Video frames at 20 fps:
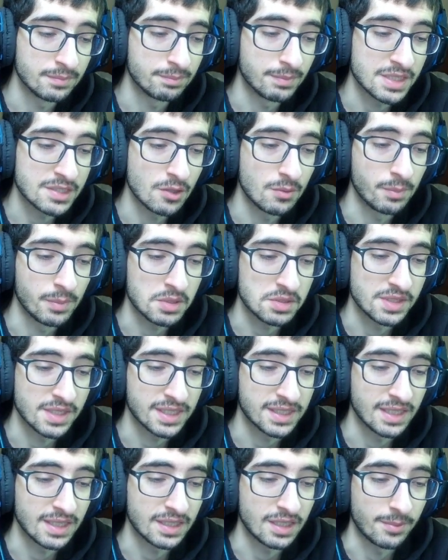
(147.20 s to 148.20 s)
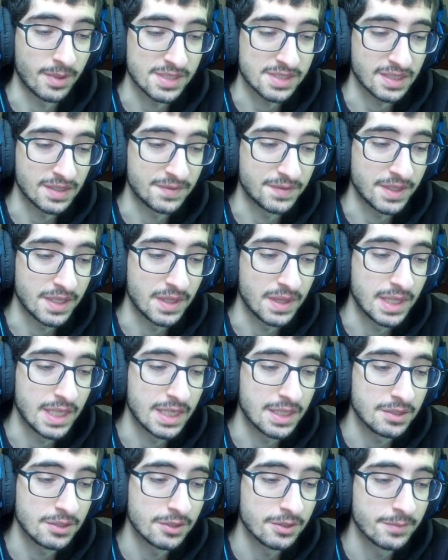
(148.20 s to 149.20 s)
va a ser un personaje de hacer bastante
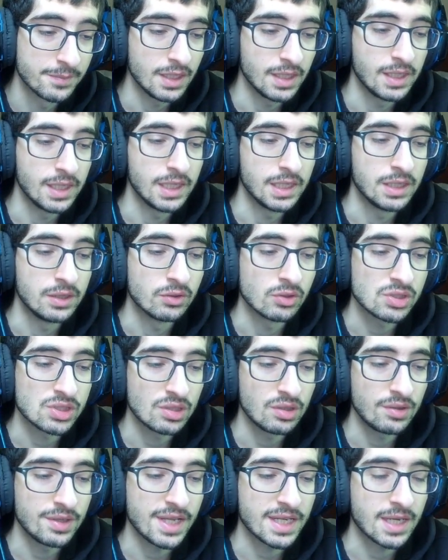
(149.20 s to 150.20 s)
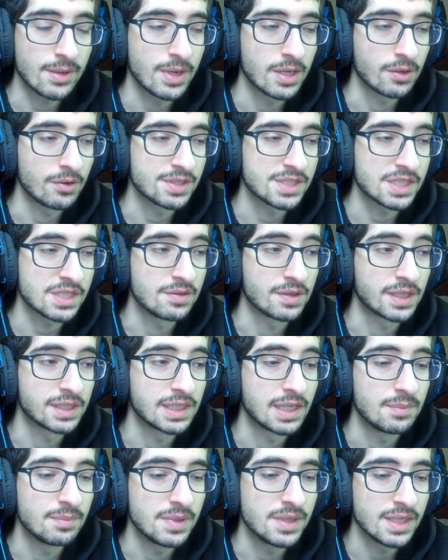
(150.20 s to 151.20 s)
daño. Y no solo ahí acaba la cosa, sino que
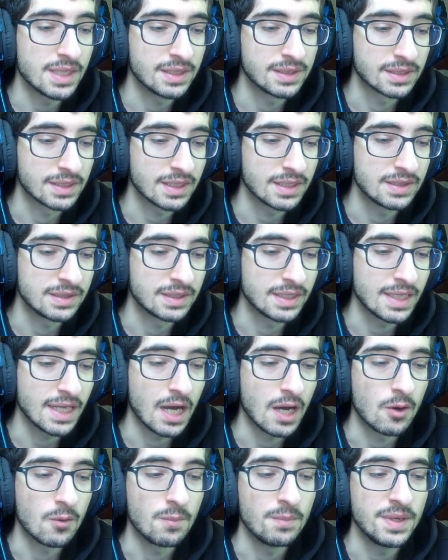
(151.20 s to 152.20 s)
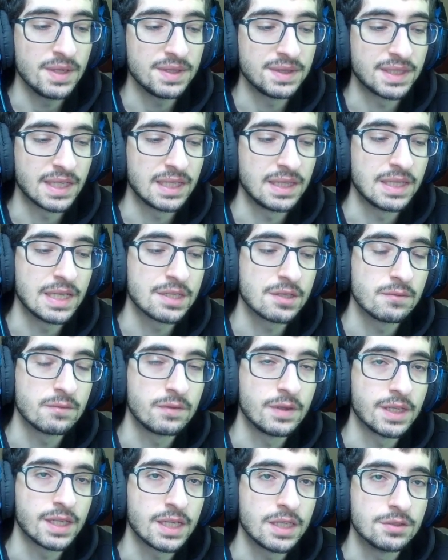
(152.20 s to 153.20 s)
también, gente, aumenta el daño
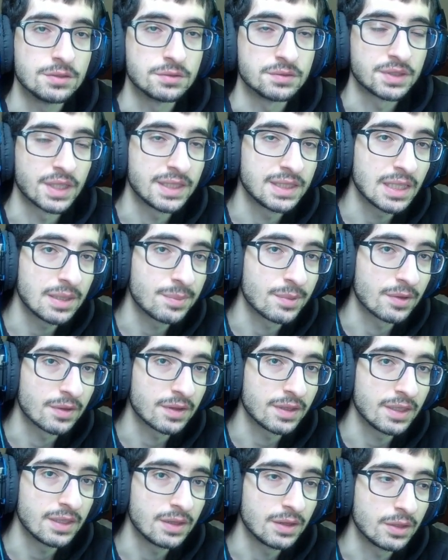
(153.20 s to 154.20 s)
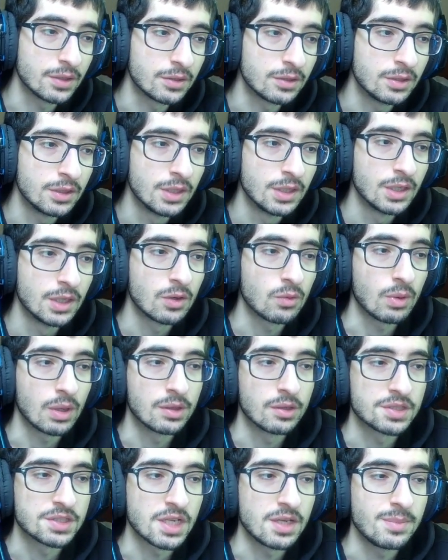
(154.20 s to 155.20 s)
infligido en un 30%
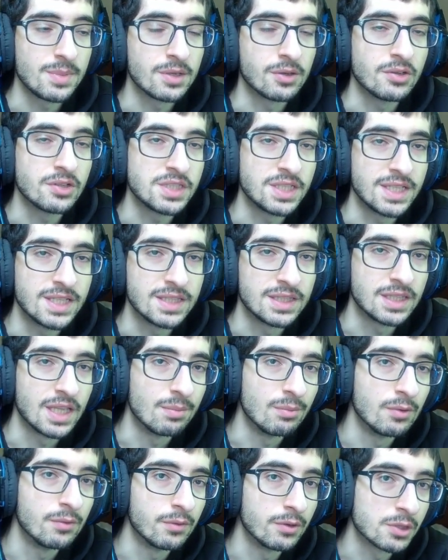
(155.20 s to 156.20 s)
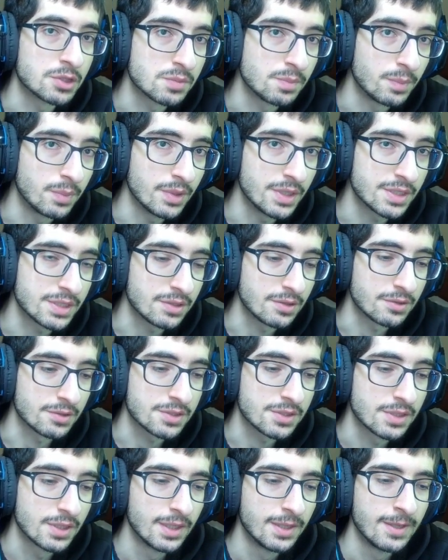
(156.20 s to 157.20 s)
cuando los enemigos tienen debufos
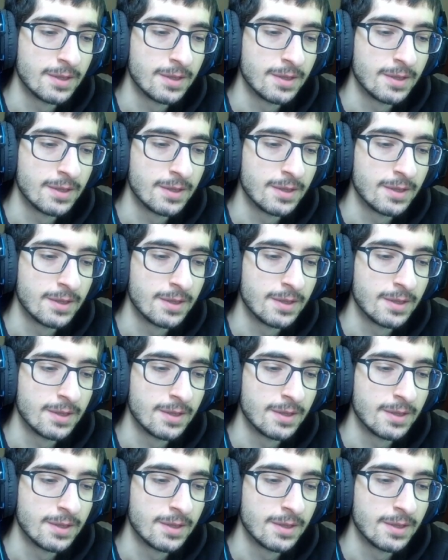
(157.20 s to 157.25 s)
puestos.